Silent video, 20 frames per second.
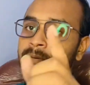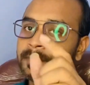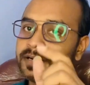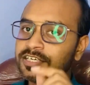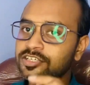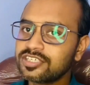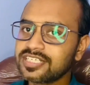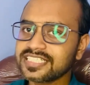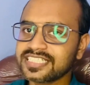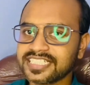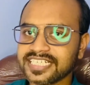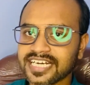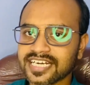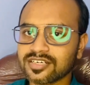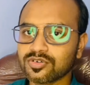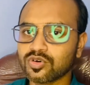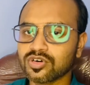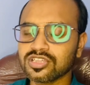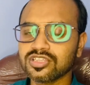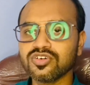ভিডিওটি শেয়ার
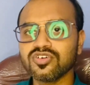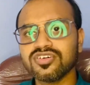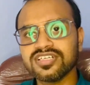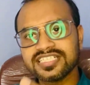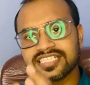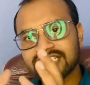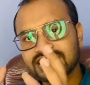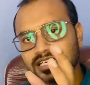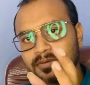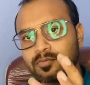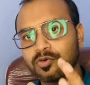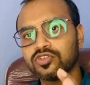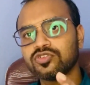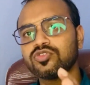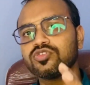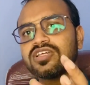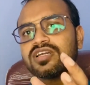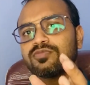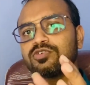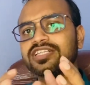করে দিও নিজেদের
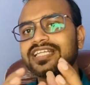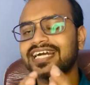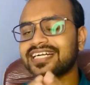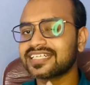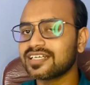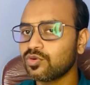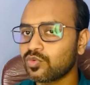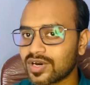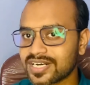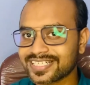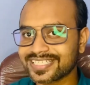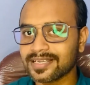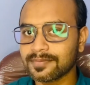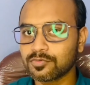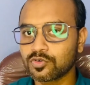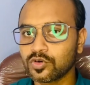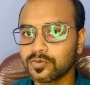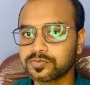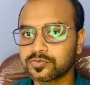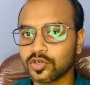বন্ধুদের মধ্যে একটা হোয়াটসঅ্যাপ
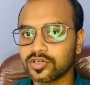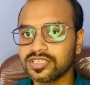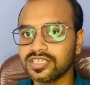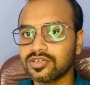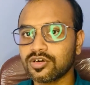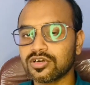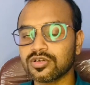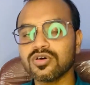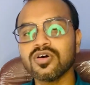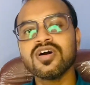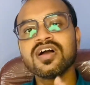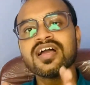গ্রুপ তৈরি করো